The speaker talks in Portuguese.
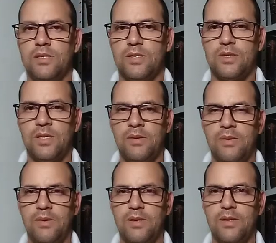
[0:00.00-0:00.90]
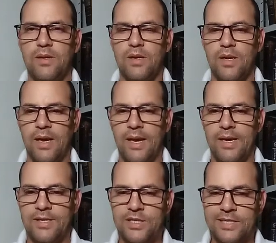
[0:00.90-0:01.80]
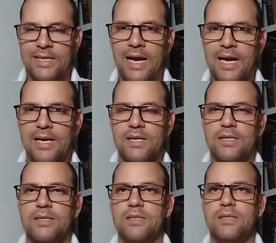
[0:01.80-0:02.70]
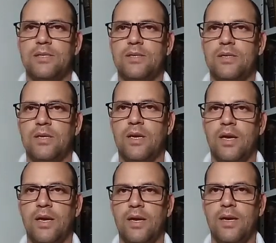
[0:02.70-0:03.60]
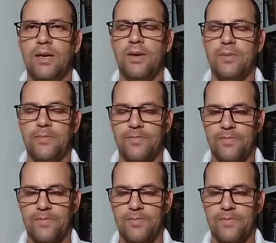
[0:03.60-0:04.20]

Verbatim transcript: se é, estar é,